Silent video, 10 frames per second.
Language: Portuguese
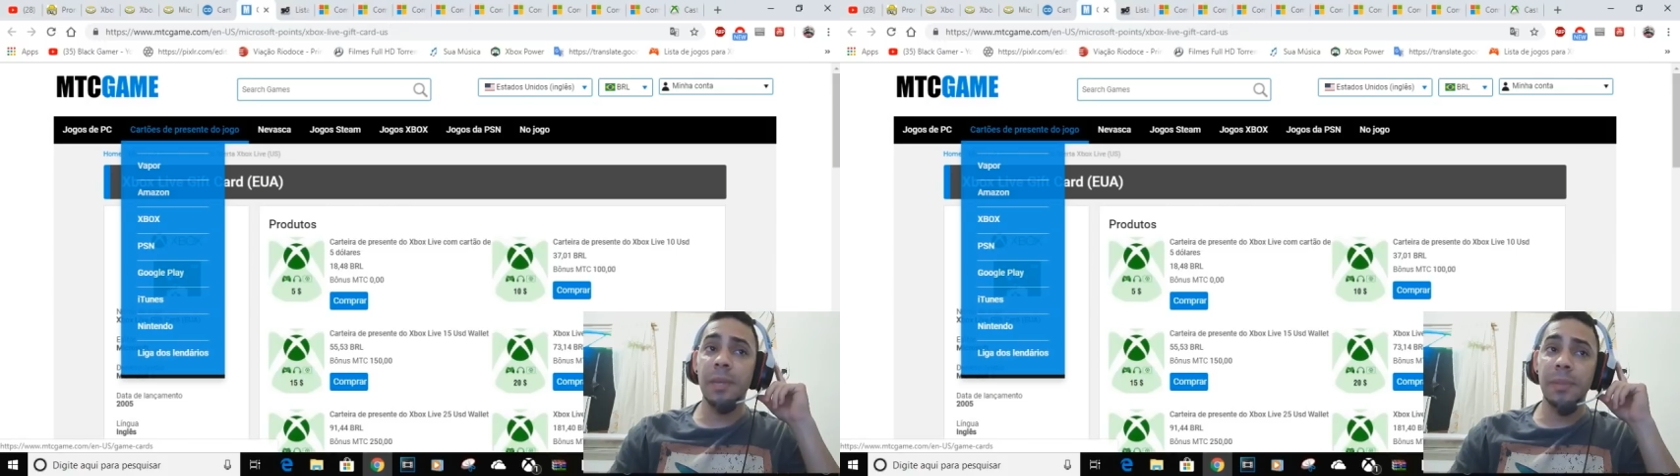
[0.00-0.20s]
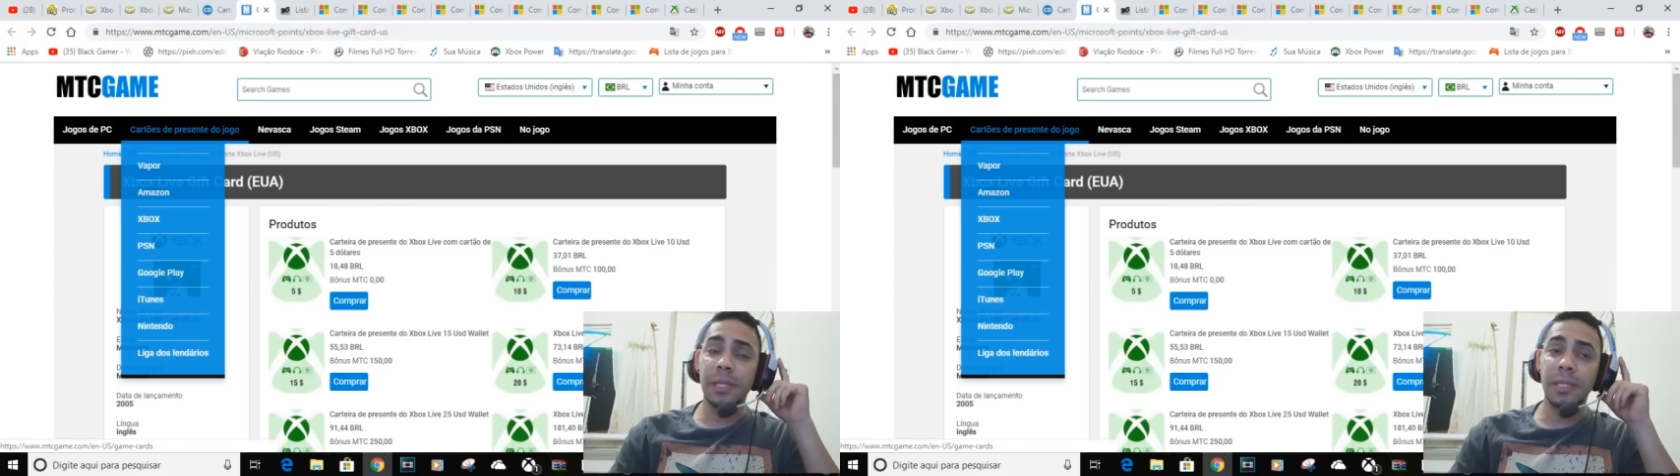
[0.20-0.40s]

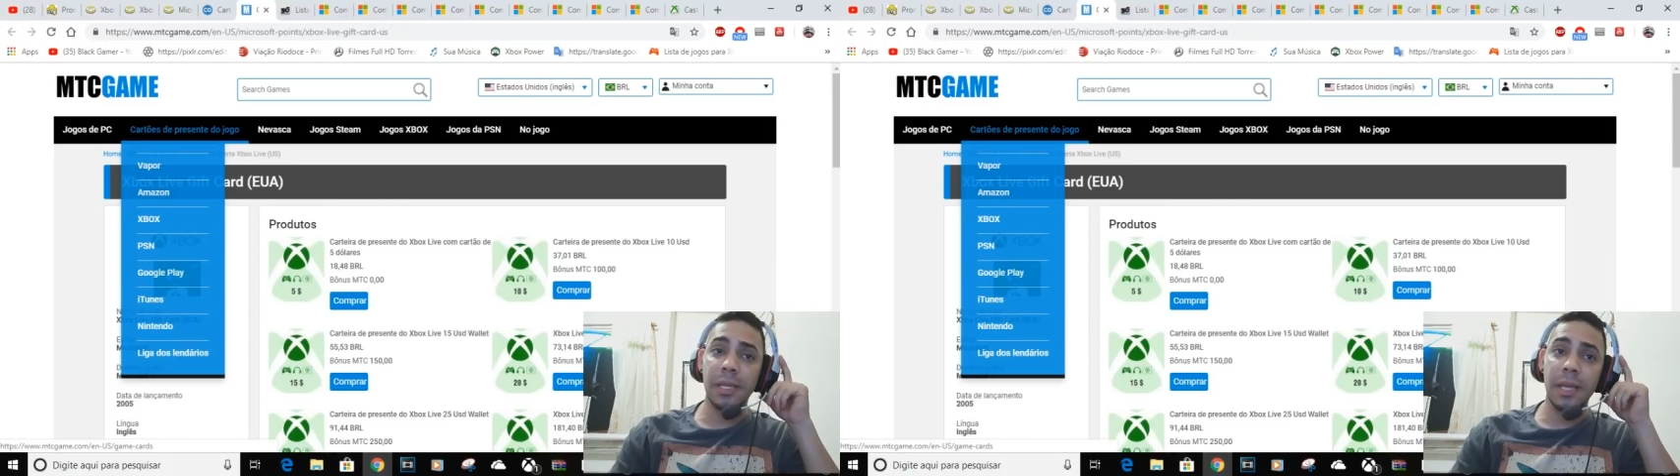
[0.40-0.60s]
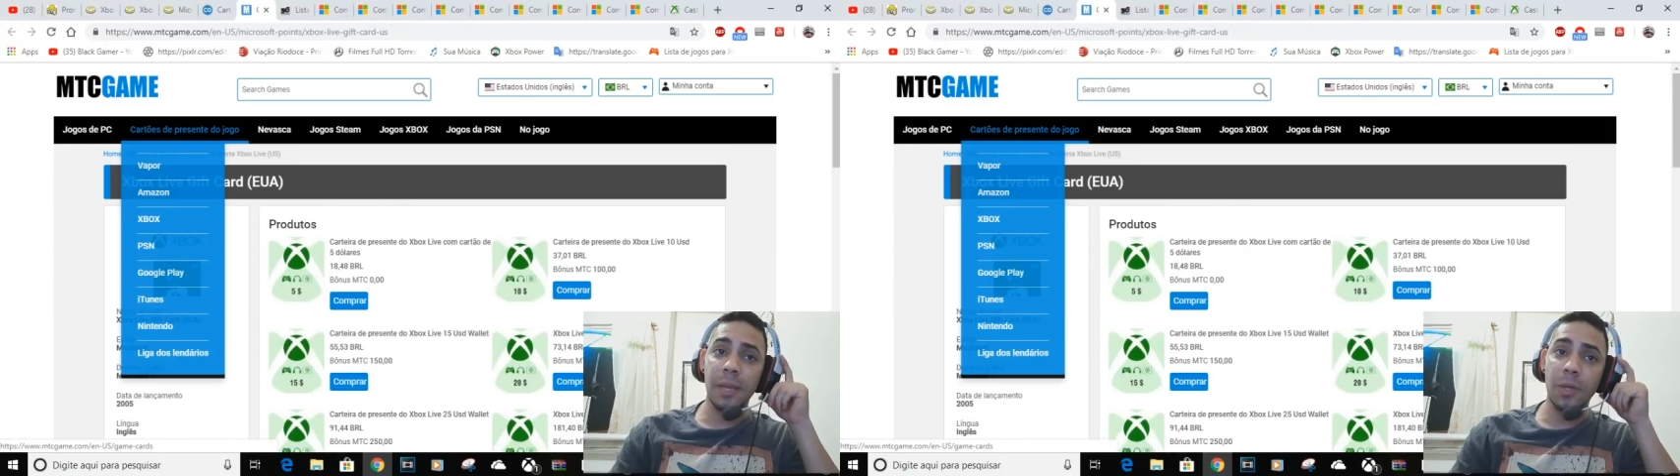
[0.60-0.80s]
MTC
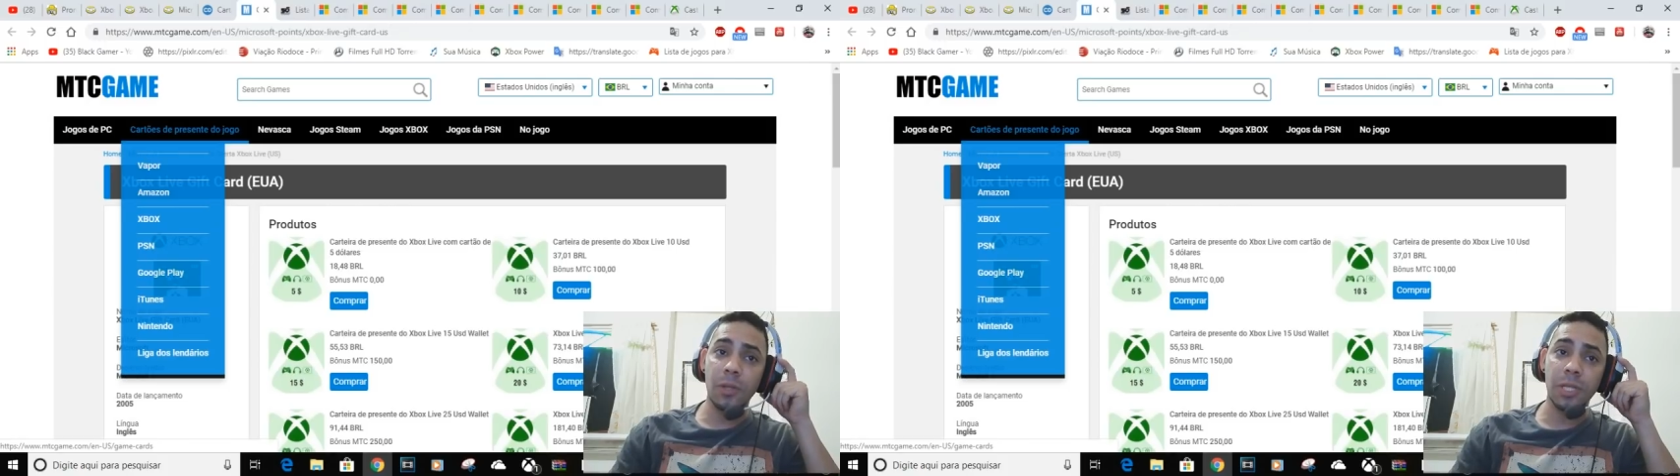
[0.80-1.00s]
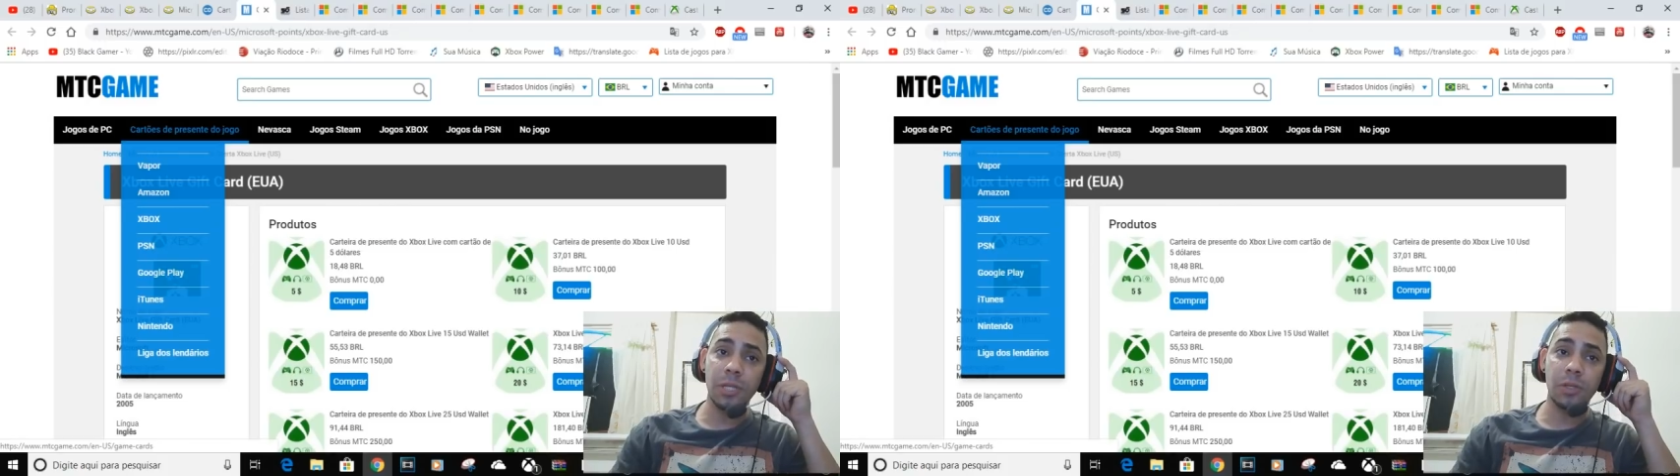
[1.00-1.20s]
Game, que é
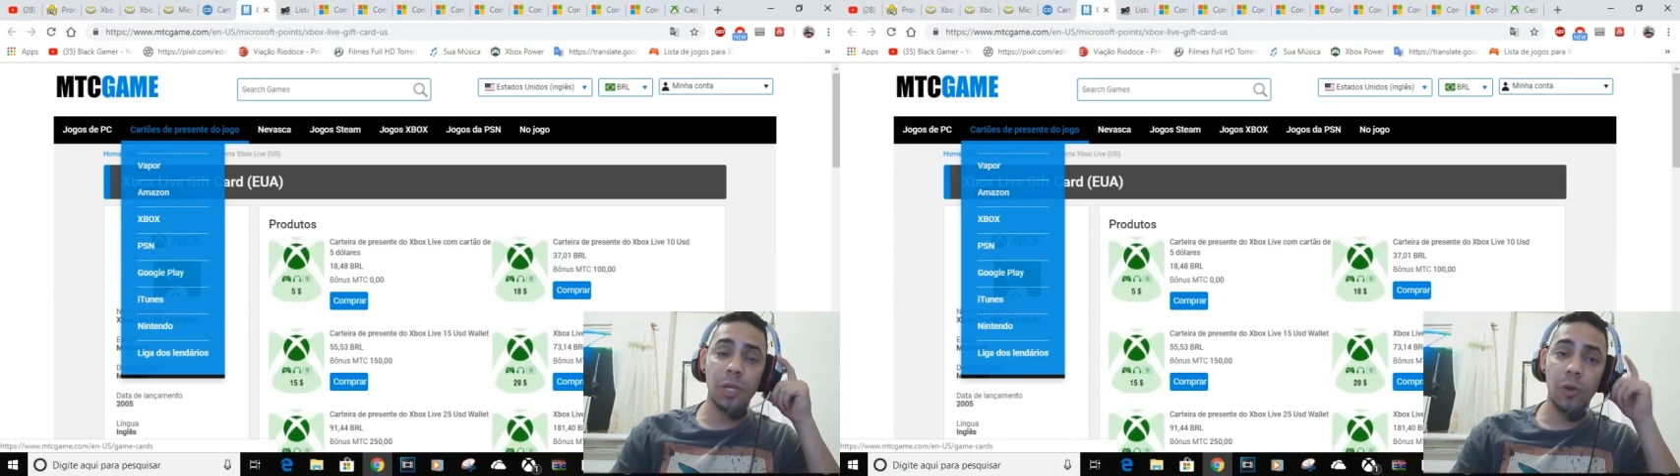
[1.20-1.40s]
um site que eu já